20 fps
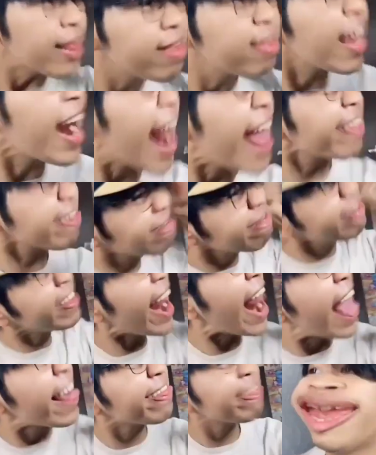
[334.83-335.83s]
telat
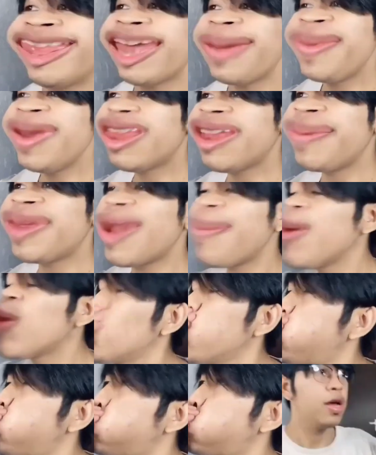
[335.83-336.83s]
telat tapi tapi tapi
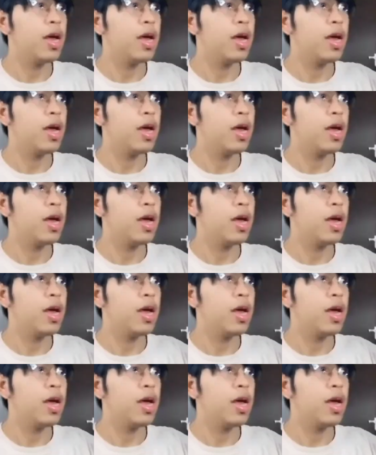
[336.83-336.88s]
gue